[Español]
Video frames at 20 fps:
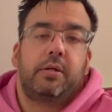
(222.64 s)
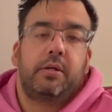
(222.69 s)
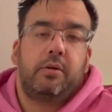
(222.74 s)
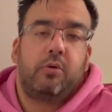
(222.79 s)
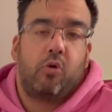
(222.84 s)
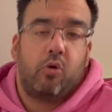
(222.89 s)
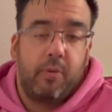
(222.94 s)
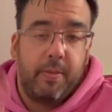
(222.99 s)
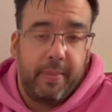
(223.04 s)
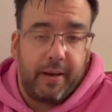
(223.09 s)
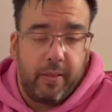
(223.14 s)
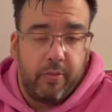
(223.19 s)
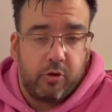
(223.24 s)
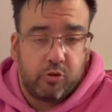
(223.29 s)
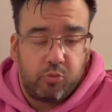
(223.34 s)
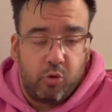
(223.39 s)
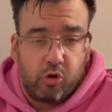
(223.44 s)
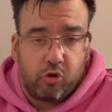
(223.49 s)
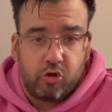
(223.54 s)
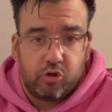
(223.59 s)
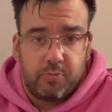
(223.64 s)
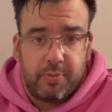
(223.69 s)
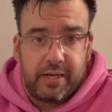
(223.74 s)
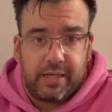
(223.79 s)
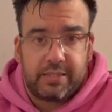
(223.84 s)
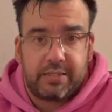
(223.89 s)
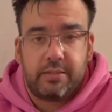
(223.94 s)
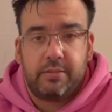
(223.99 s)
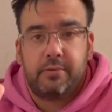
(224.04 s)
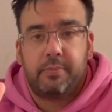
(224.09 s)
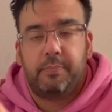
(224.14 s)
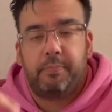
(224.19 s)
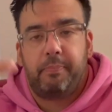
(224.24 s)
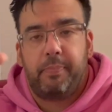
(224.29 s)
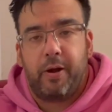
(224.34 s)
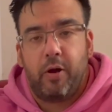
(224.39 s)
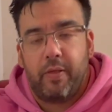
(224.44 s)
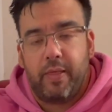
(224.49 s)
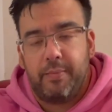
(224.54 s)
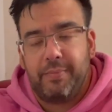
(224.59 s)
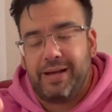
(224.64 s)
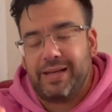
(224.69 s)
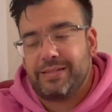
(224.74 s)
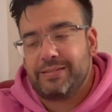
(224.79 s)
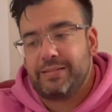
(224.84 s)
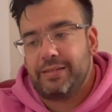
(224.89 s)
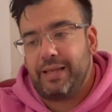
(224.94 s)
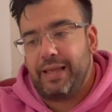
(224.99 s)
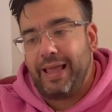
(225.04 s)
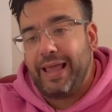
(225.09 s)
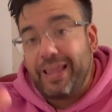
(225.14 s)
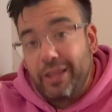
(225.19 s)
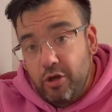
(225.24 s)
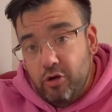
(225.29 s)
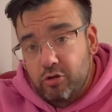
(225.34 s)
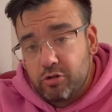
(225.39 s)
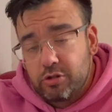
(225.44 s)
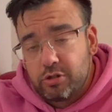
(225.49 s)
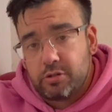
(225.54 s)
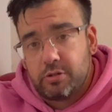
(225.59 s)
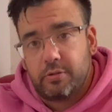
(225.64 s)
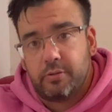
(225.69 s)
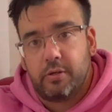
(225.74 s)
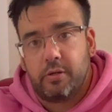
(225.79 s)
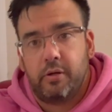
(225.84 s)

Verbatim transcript: Luego vendrán dos vuelcos más, pero además ellos,